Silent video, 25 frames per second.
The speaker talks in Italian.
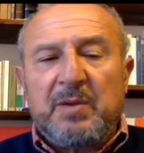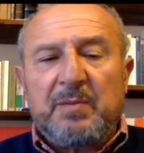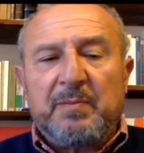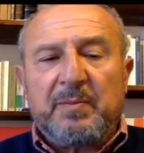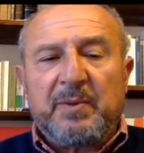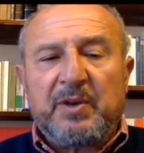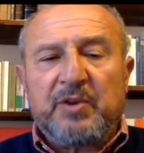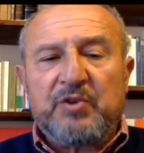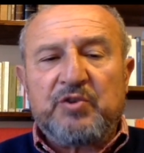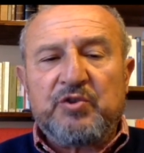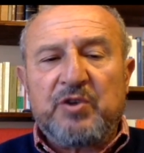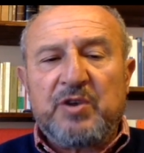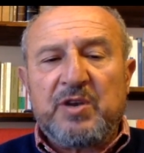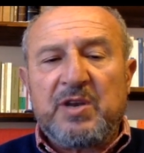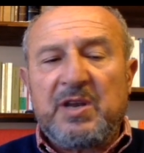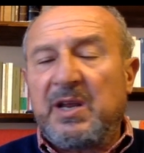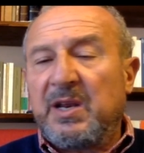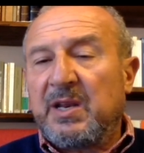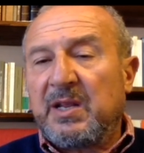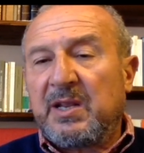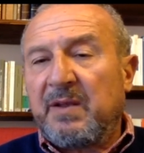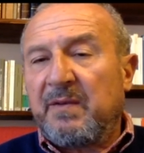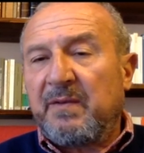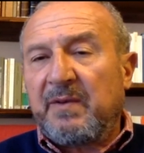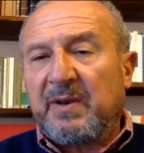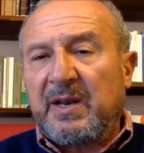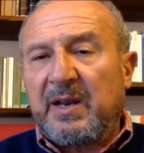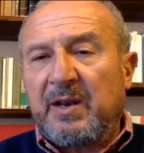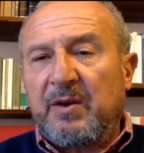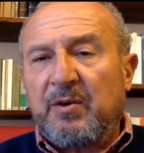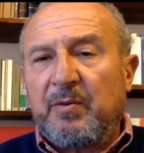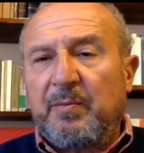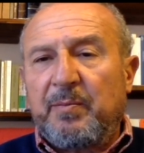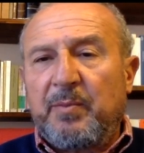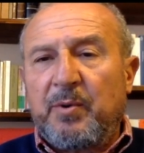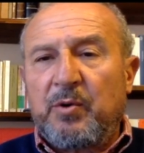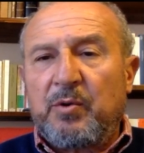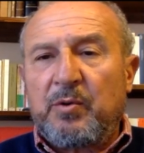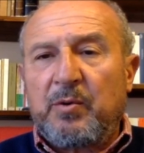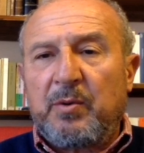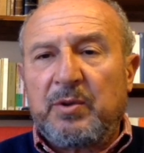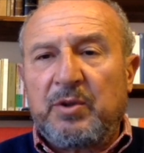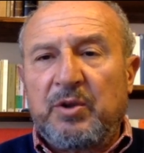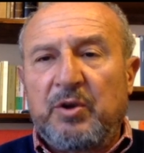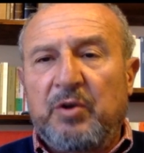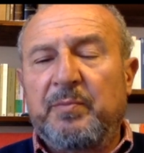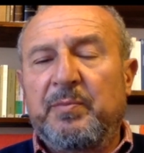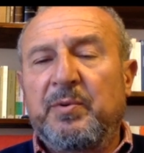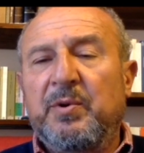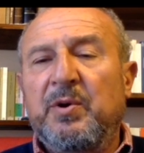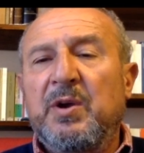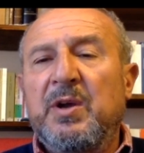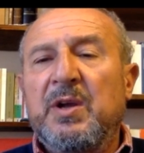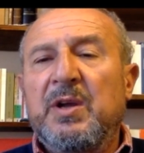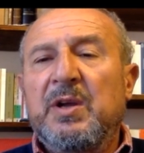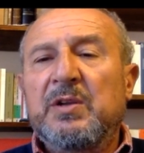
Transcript: prigionieri che verranno poco dopo